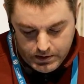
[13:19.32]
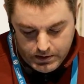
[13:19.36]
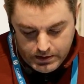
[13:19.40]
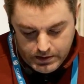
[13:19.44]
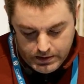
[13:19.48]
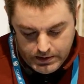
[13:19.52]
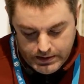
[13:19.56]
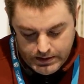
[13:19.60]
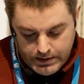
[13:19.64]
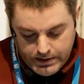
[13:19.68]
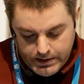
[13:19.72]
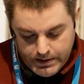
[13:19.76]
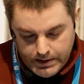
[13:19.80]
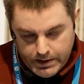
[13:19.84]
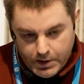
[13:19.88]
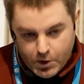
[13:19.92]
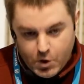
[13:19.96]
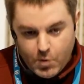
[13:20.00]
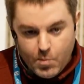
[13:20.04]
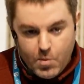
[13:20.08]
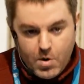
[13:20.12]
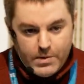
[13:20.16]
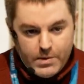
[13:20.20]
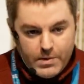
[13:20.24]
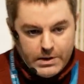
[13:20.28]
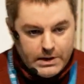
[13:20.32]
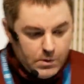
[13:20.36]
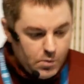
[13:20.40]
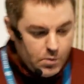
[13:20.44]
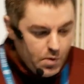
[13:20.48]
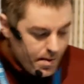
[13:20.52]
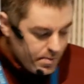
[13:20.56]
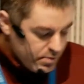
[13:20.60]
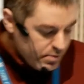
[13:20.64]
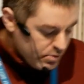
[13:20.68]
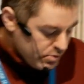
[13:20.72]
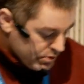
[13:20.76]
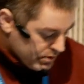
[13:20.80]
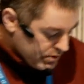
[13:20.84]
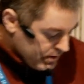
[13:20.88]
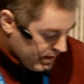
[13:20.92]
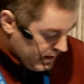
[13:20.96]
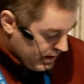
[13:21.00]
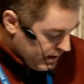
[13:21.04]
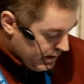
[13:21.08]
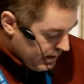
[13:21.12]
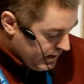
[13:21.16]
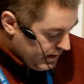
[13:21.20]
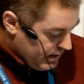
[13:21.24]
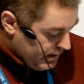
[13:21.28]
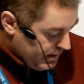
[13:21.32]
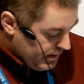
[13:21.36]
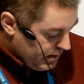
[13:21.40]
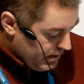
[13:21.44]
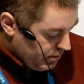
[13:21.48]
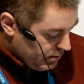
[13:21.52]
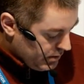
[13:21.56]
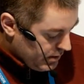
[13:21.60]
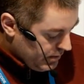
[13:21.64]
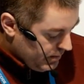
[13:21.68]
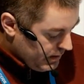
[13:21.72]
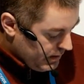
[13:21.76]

Eh, ¿cómo averiguamos de, dónde